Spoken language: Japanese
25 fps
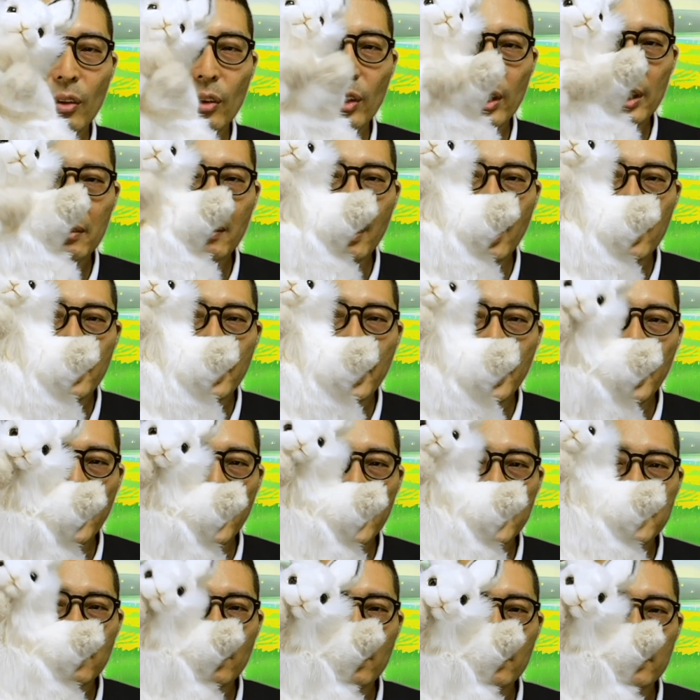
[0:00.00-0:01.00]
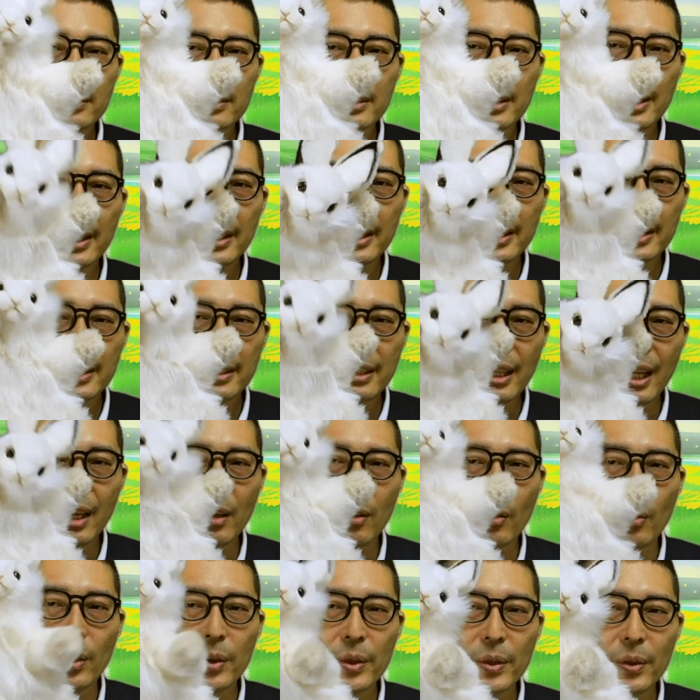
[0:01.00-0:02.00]
これは継続的な
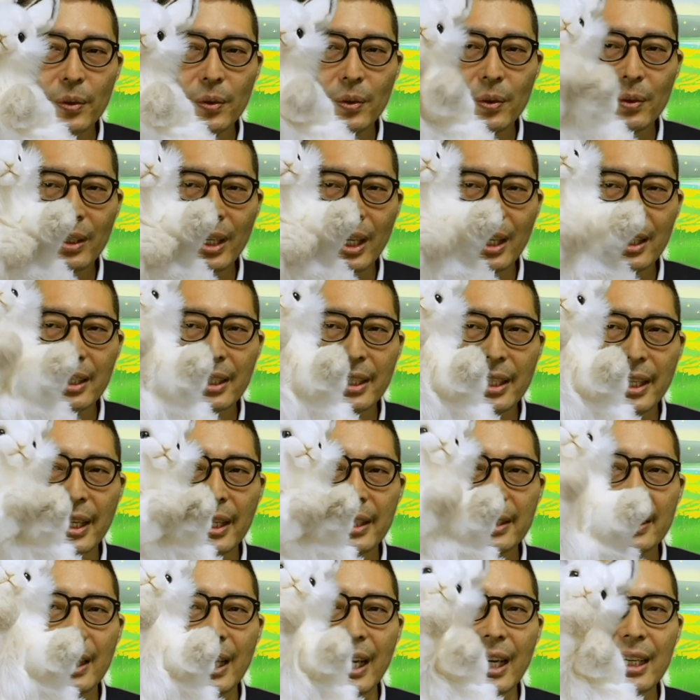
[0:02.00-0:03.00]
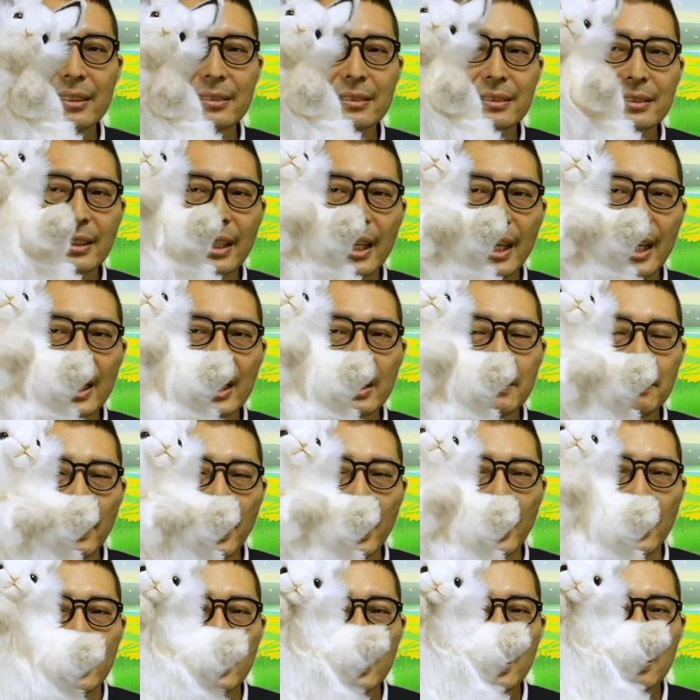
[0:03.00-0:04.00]
雇用関係にあるんであれ
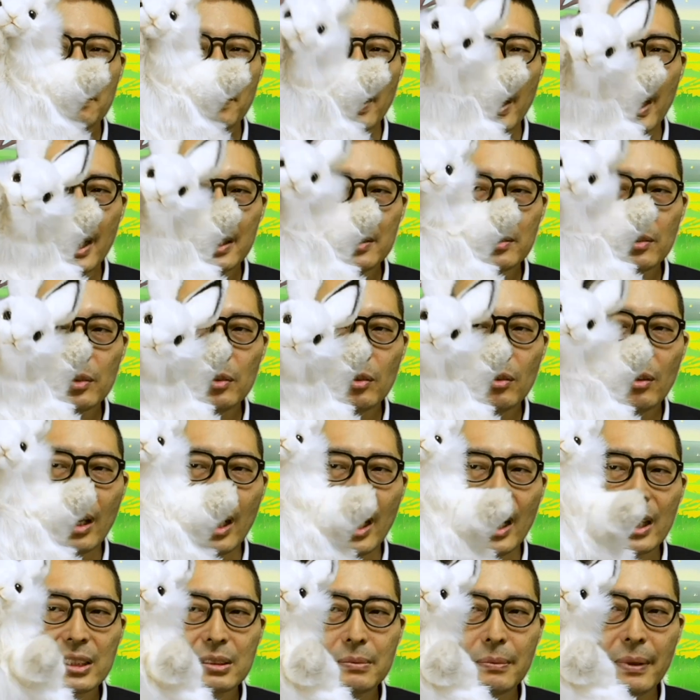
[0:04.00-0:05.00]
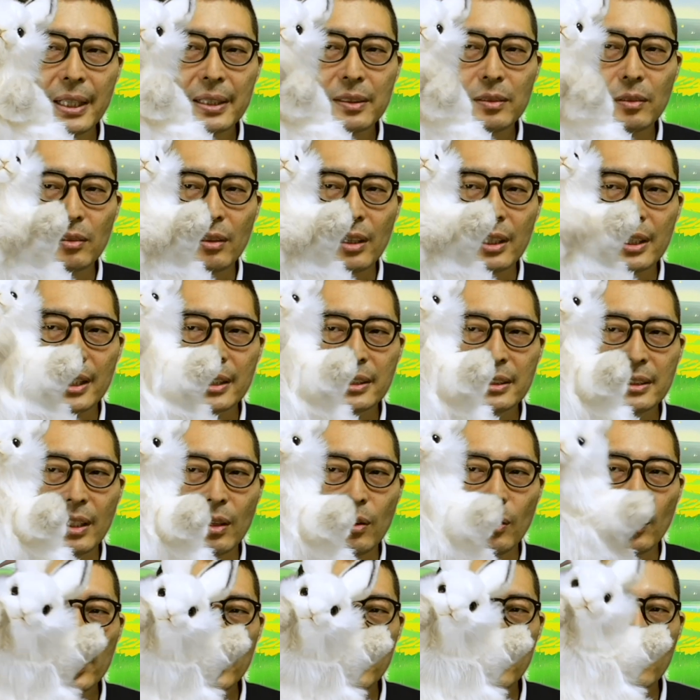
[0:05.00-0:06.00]
ば、パートとかアルバイトとかですね、
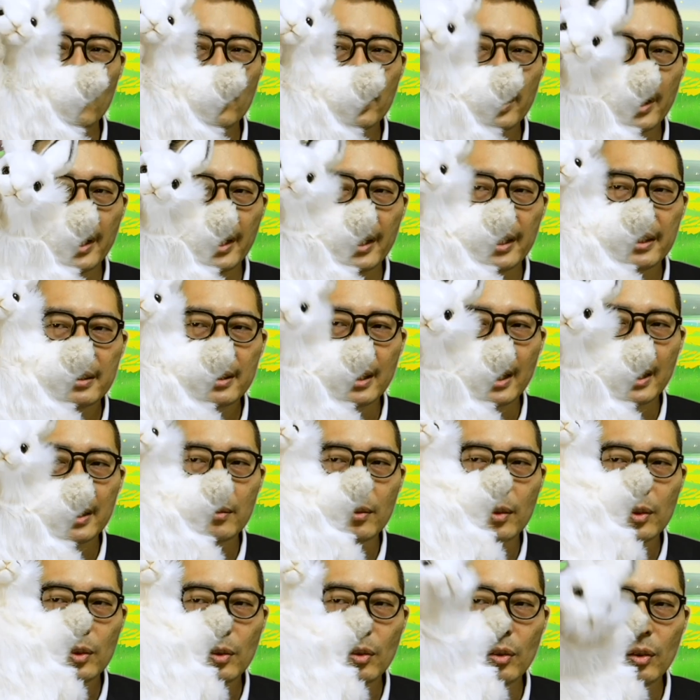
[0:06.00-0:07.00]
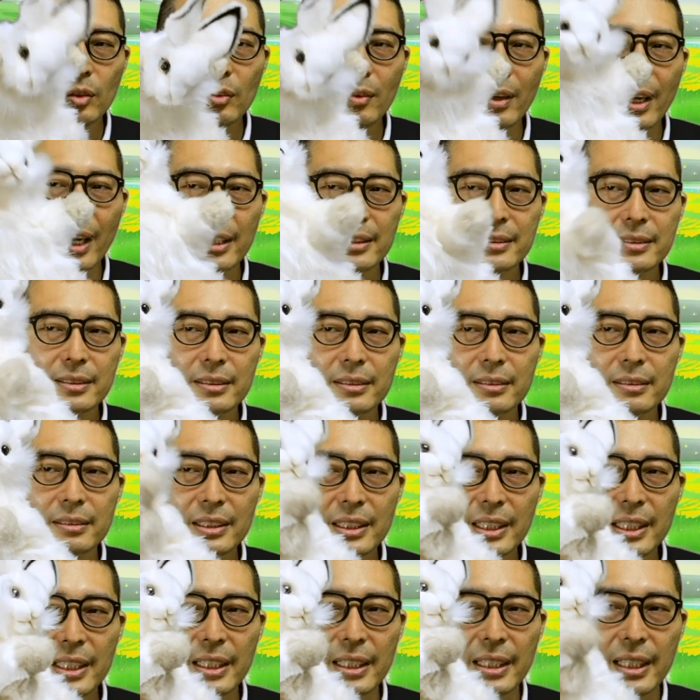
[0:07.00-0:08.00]
雇用形態を問わず
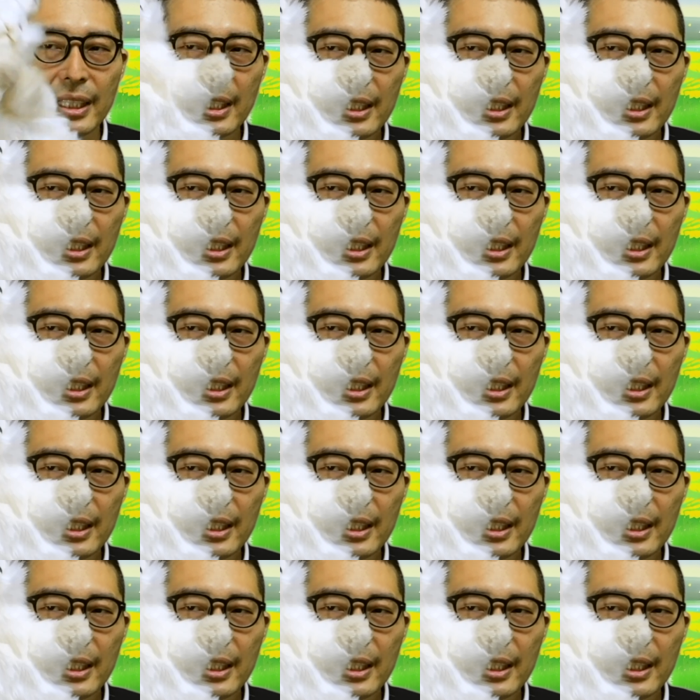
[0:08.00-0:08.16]
に、